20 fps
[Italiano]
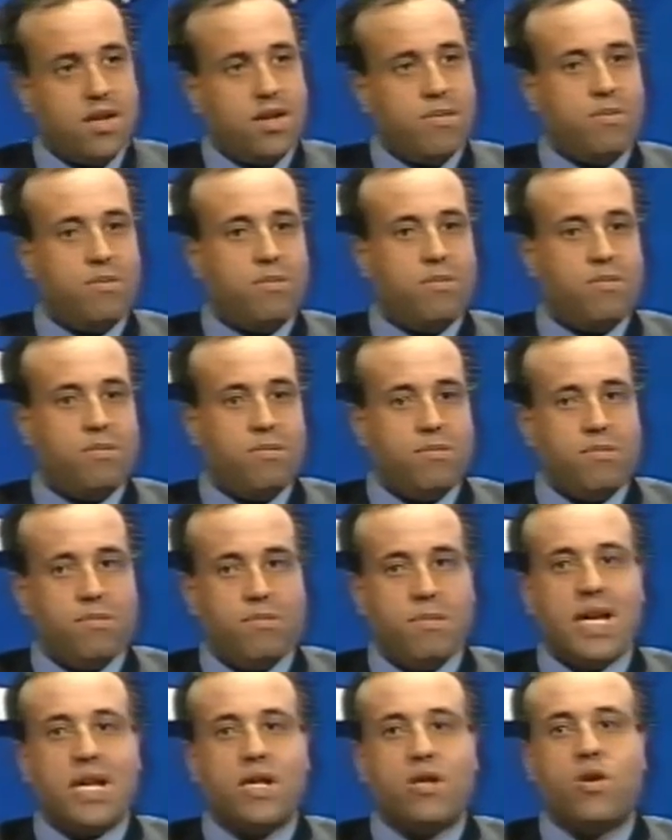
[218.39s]

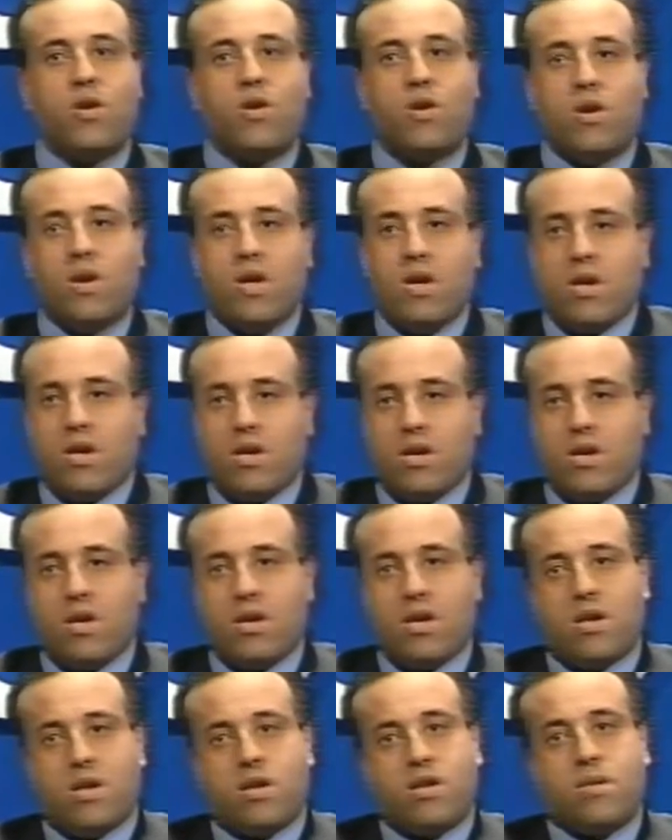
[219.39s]
meglio
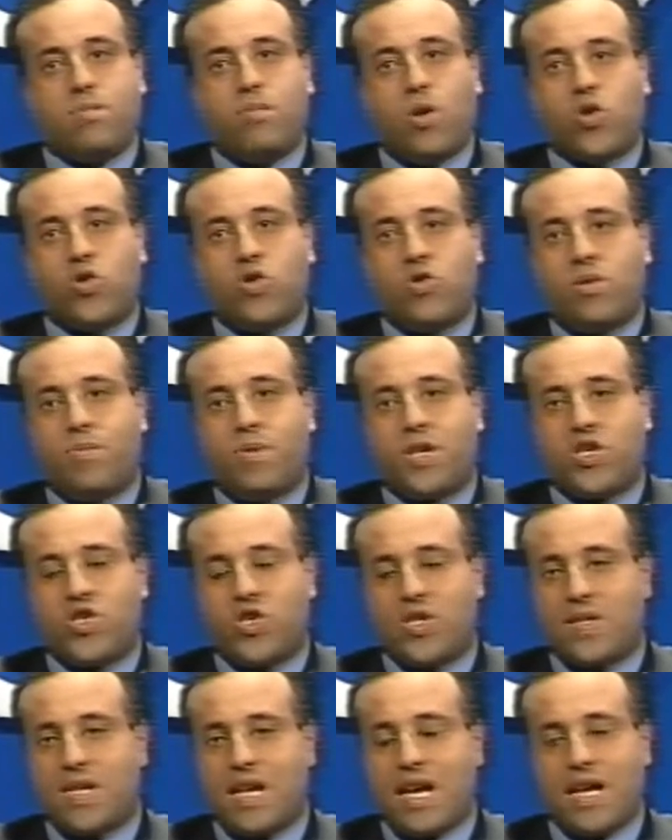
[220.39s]
eh, il modo di
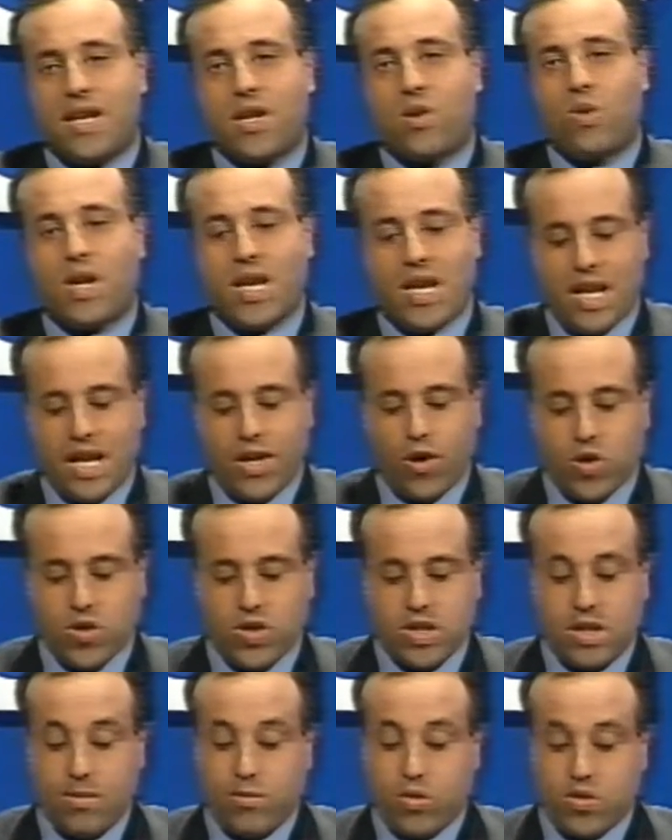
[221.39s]
precisare qual è la
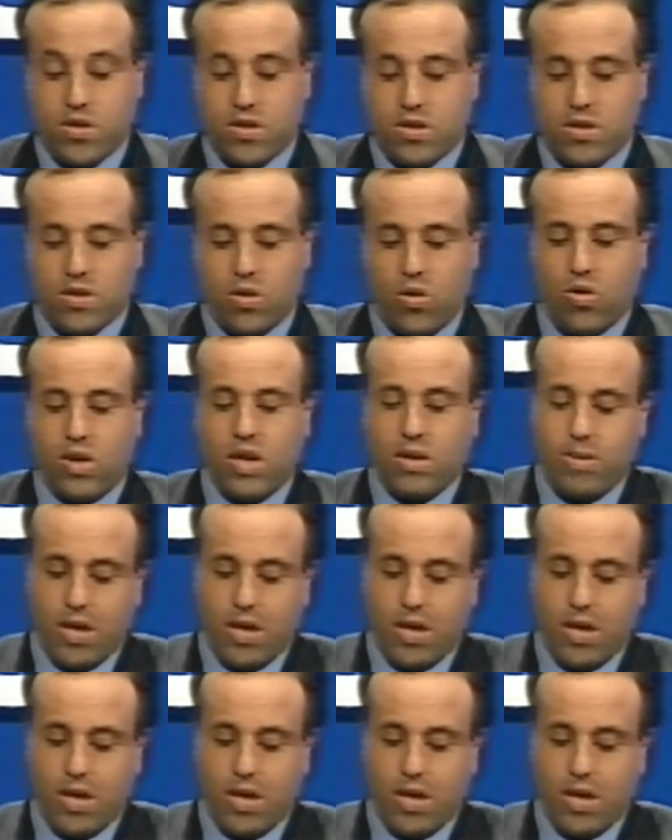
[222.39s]
nostra posizione.